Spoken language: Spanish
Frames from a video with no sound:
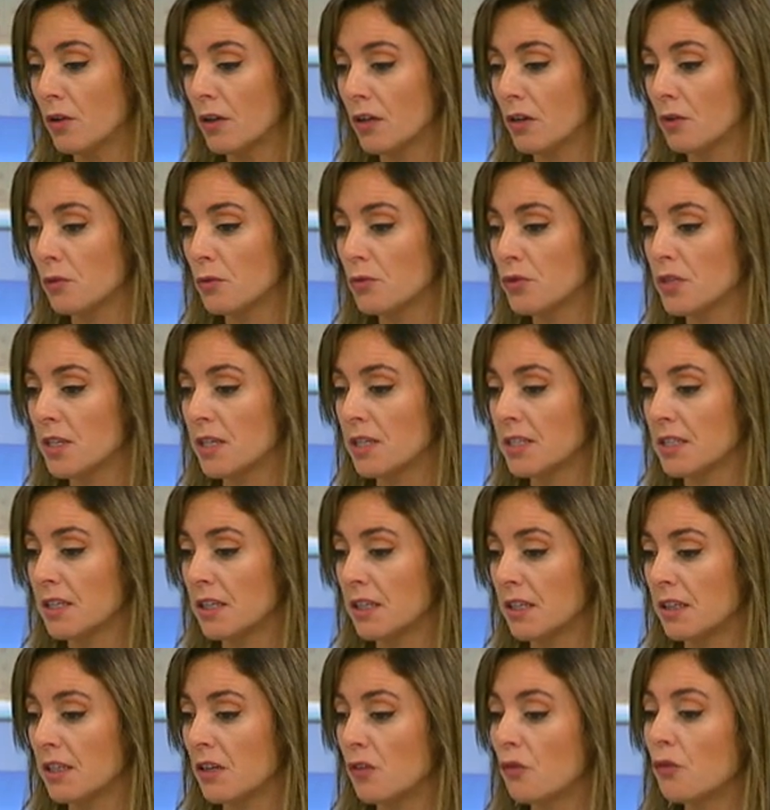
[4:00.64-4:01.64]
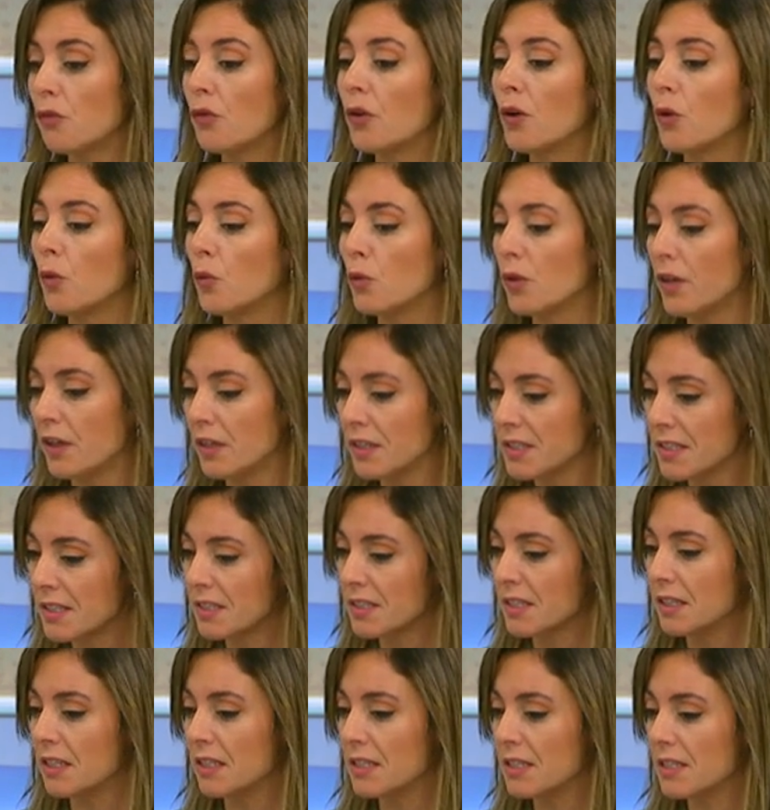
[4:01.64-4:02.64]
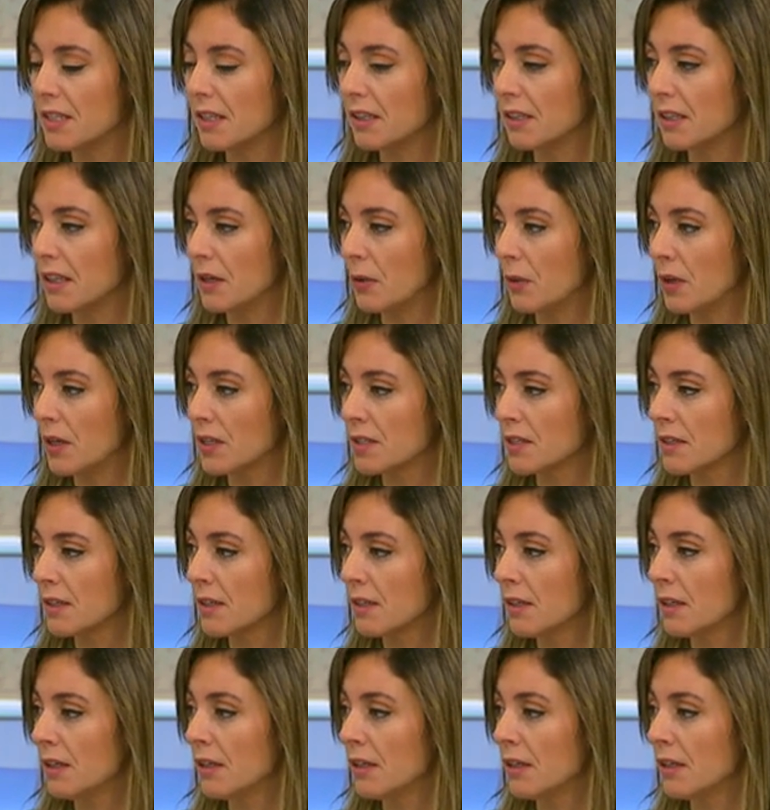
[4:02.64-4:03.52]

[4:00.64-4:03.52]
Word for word: de renuncia de Cereta fue una de esas iniciativas.